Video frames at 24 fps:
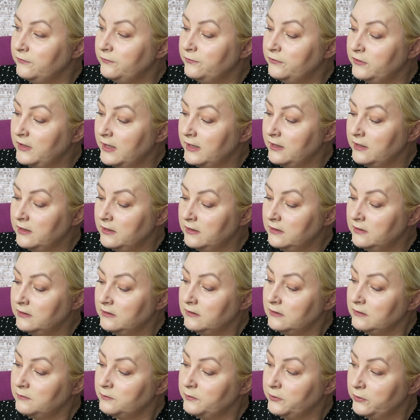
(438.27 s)
w
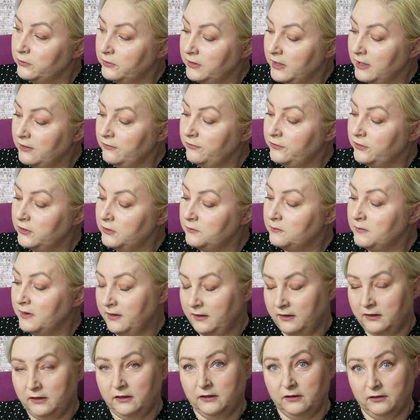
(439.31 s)
tej biografii
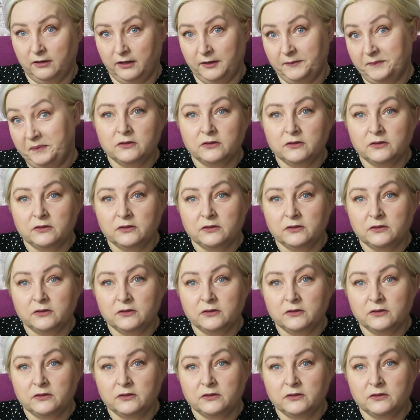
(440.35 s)
Marii Curie.